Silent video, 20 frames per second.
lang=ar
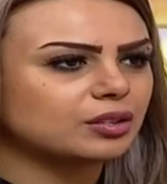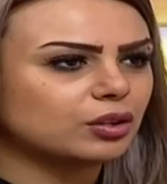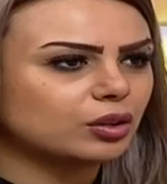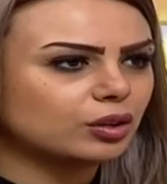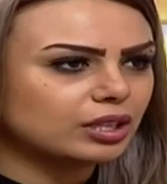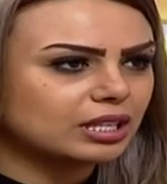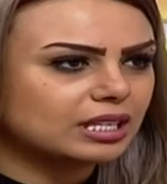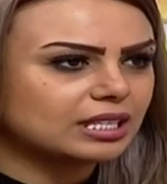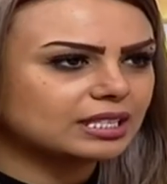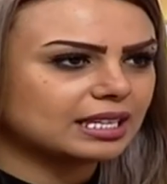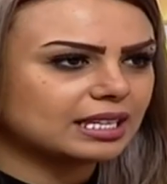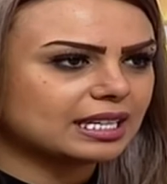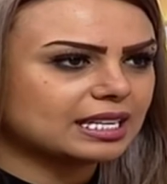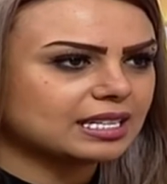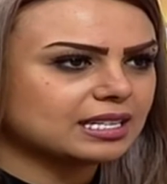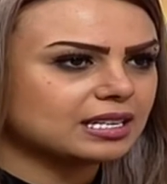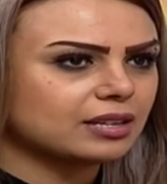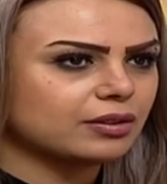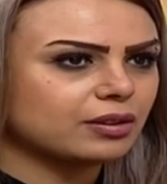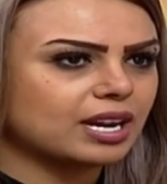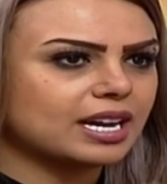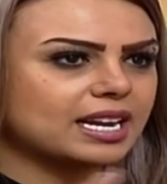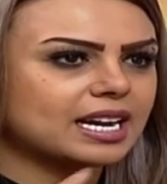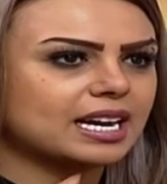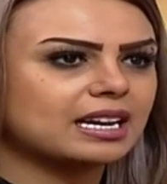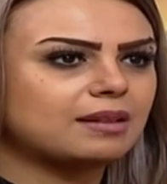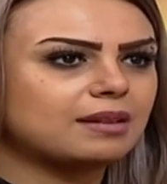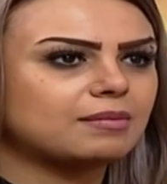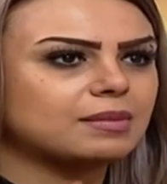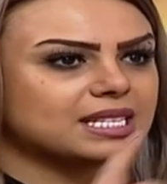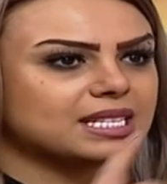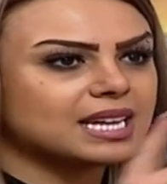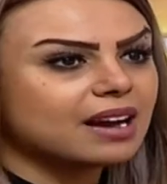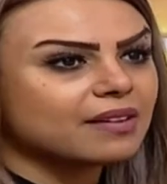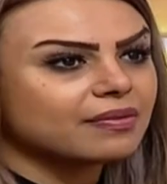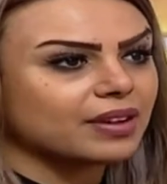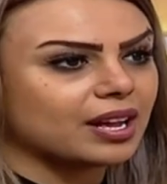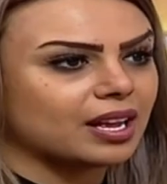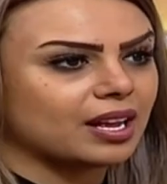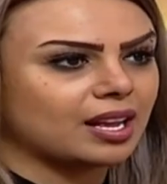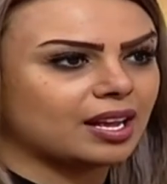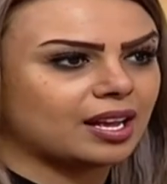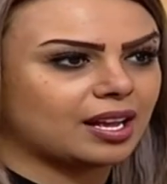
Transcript: نوع اللي انت قاعد تصوره هي على المسافه